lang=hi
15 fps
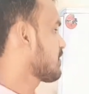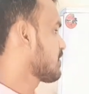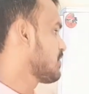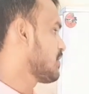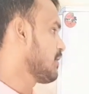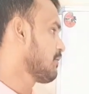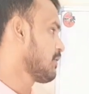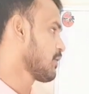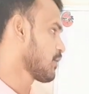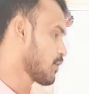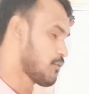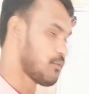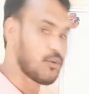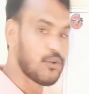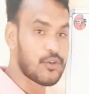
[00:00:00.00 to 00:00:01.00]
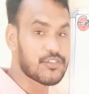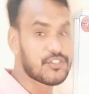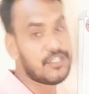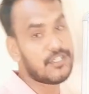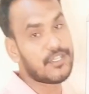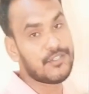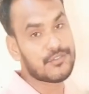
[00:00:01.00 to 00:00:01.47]
इस जीवन को वो लोग
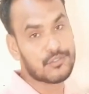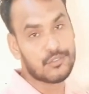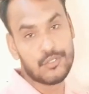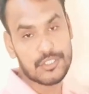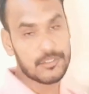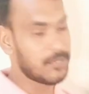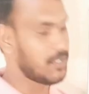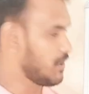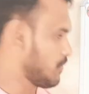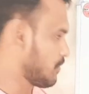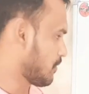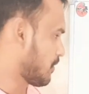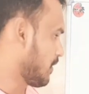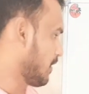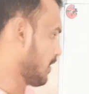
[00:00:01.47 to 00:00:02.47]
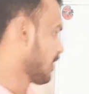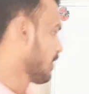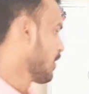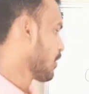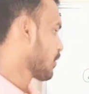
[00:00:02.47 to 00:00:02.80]
जिनकी सोच बड़ी होती है